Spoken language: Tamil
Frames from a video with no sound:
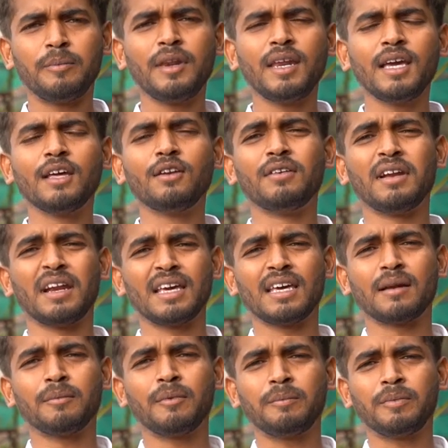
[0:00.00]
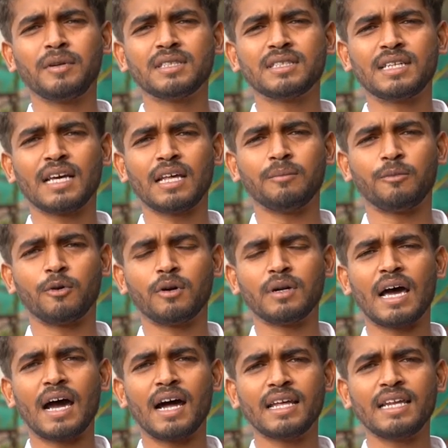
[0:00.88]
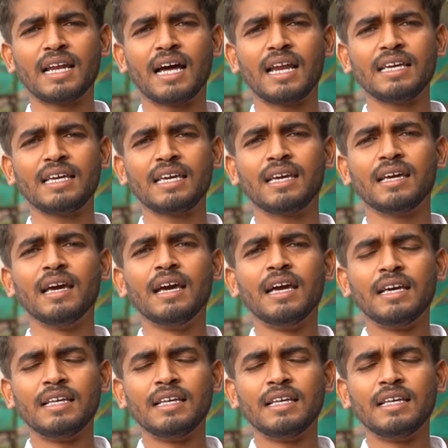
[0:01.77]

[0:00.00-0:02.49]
பிரிக்கணும்னு நினைக்கிறப்ப பிரிச்சுட்டார் இப்போது நானே நாளைக்கு